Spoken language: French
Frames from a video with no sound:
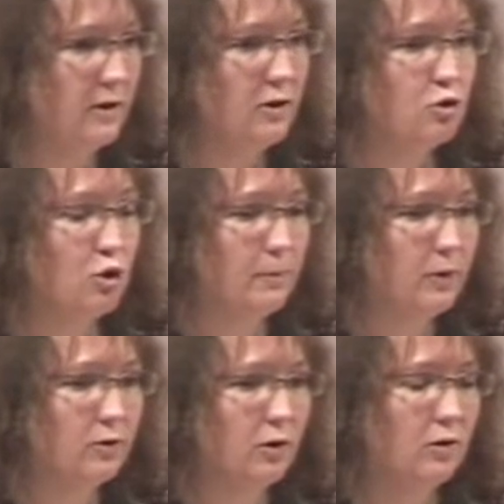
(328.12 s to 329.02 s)

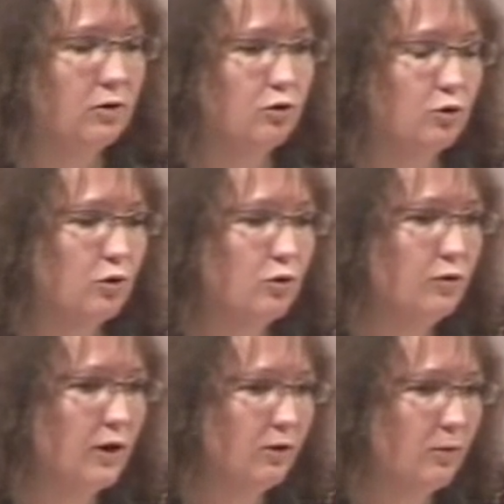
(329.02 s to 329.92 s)
Cependant, d'autres
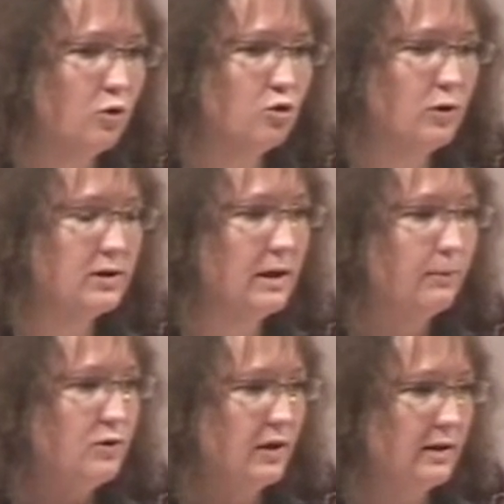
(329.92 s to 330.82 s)
gouvernements ont choisi un peu cette